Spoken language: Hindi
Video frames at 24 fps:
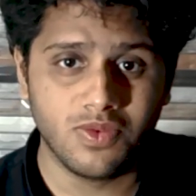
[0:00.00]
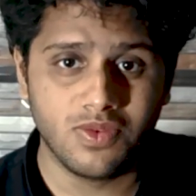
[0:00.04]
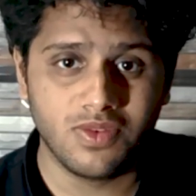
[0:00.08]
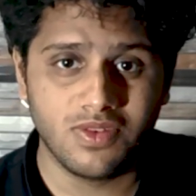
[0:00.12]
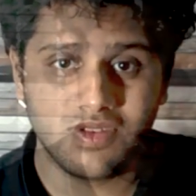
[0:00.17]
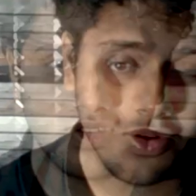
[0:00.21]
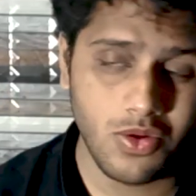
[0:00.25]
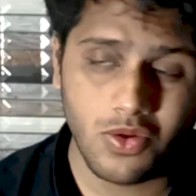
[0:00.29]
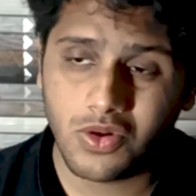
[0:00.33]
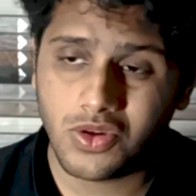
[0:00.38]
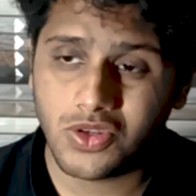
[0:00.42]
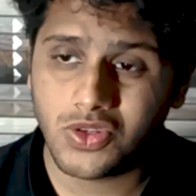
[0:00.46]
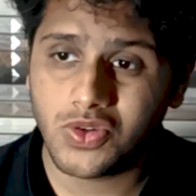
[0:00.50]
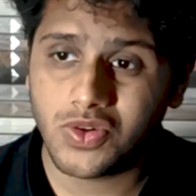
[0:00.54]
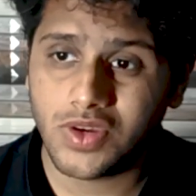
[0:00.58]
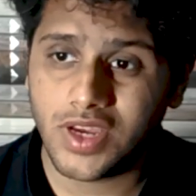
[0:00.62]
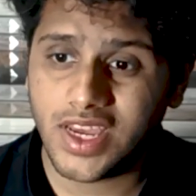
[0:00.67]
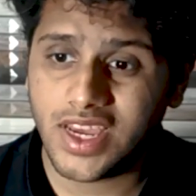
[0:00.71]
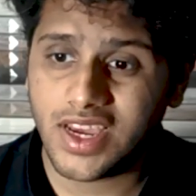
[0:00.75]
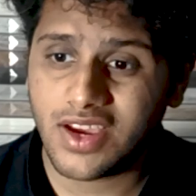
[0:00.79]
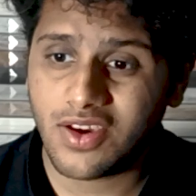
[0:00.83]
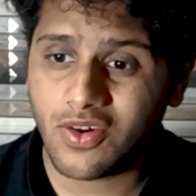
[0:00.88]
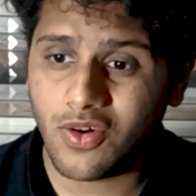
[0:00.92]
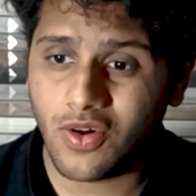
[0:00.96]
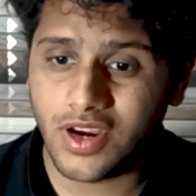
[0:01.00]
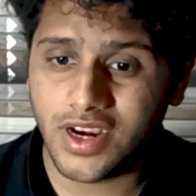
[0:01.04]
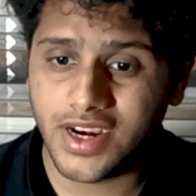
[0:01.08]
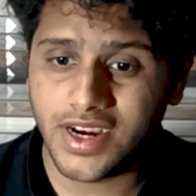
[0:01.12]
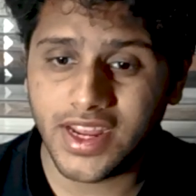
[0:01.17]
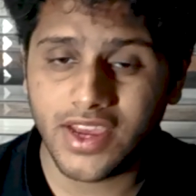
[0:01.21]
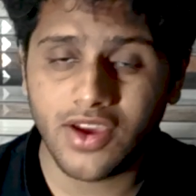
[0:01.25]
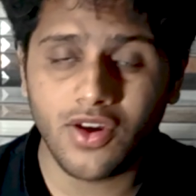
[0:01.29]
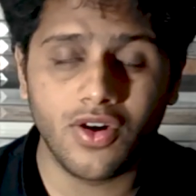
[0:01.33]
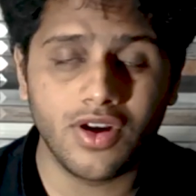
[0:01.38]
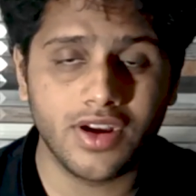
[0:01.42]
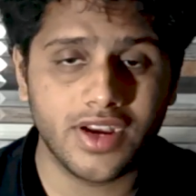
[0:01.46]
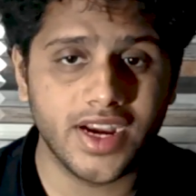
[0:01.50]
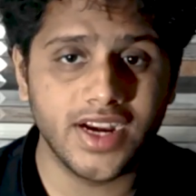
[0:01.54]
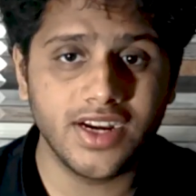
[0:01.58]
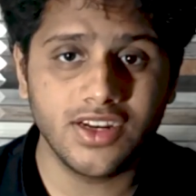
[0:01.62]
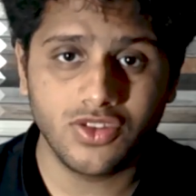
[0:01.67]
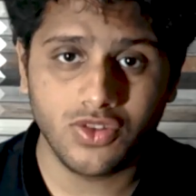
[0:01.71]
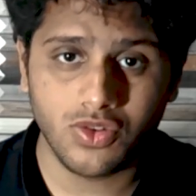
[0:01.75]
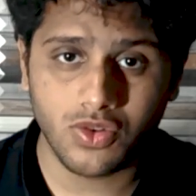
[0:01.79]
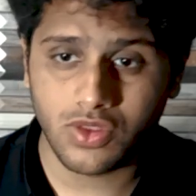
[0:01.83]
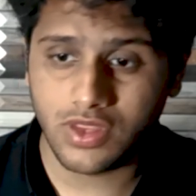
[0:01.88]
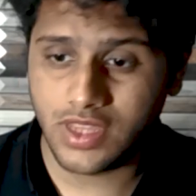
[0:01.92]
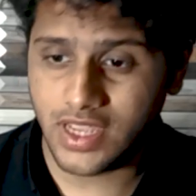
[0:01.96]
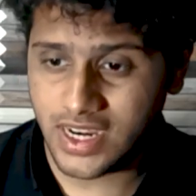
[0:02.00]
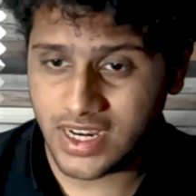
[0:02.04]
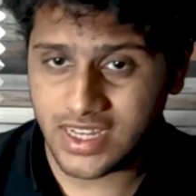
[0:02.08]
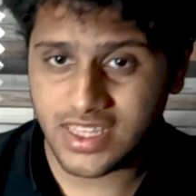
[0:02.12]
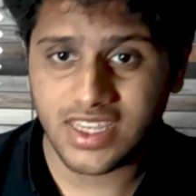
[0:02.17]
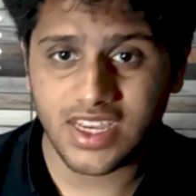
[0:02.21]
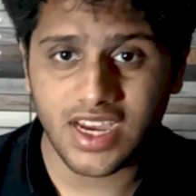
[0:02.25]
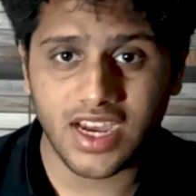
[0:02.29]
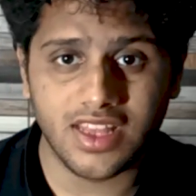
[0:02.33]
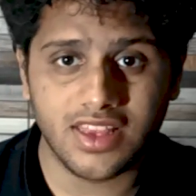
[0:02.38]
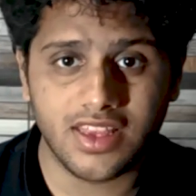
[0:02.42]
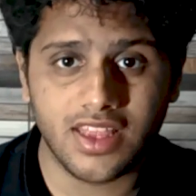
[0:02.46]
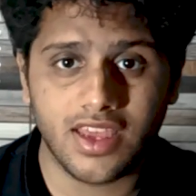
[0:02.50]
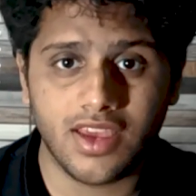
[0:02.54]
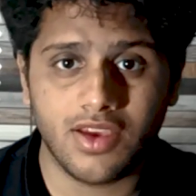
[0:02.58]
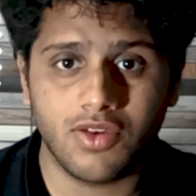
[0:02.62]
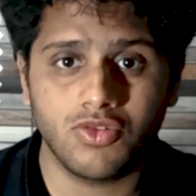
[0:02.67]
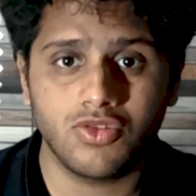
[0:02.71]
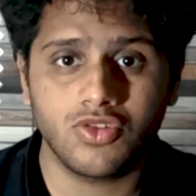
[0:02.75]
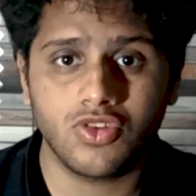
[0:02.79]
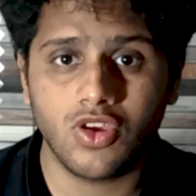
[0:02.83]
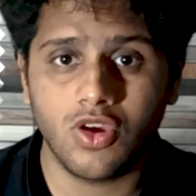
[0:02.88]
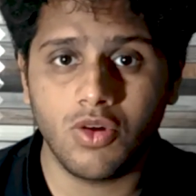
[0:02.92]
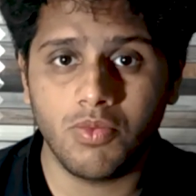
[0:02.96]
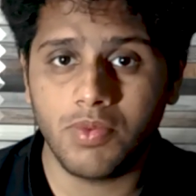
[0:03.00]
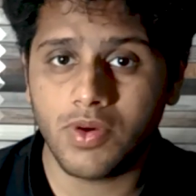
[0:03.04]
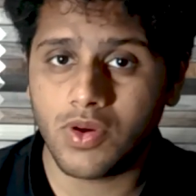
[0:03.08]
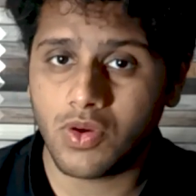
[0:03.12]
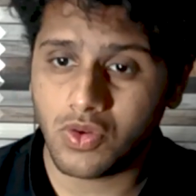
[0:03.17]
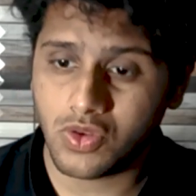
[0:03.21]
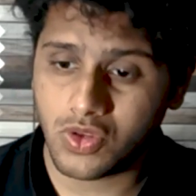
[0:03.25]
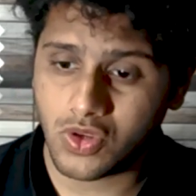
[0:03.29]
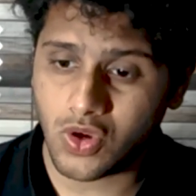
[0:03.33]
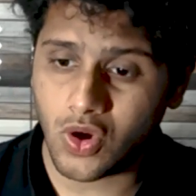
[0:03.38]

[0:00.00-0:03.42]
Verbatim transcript: कि लोग जो है क्वालिटी कंटेंट जो देर से आता है उसके ऊपर